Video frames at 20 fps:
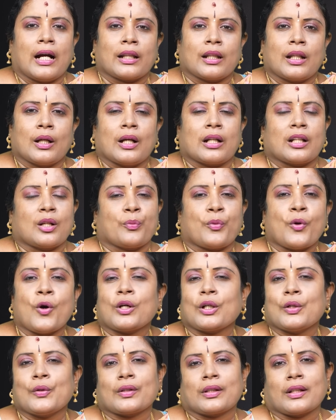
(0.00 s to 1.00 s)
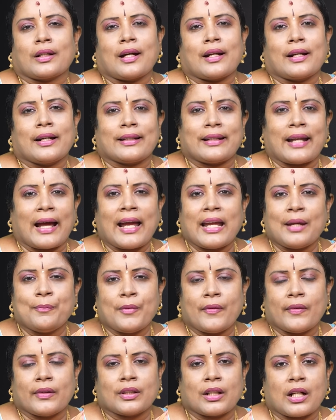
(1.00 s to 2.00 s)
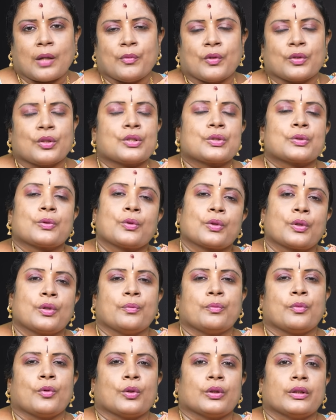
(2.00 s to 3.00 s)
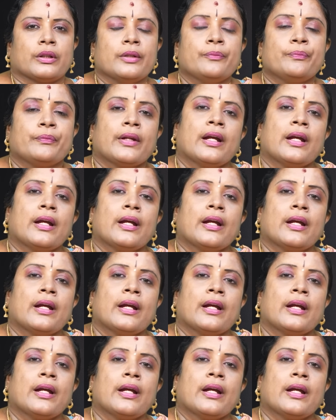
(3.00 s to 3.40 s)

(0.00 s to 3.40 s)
அந்த அந்த போக்குவரத்துக்கான டைமை வந்து நம்ம வந்து சுருக்கும் போது